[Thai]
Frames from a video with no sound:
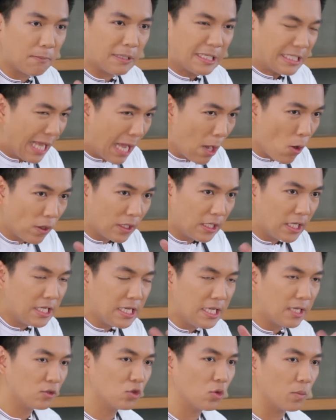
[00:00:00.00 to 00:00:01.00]
นเนี่ยมันเข้ากัน
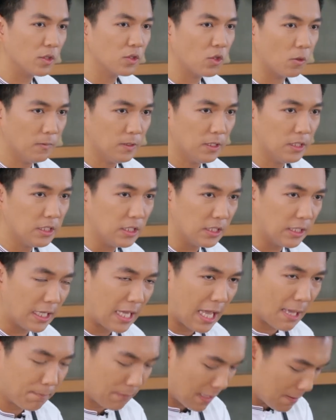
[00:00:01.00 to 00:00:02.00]
ได้ดีกับส่วนผสมอื่
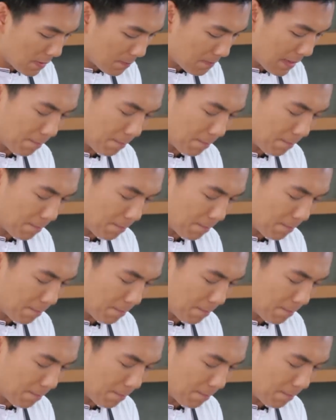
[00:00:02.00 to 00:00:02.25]
นๆนะครับให้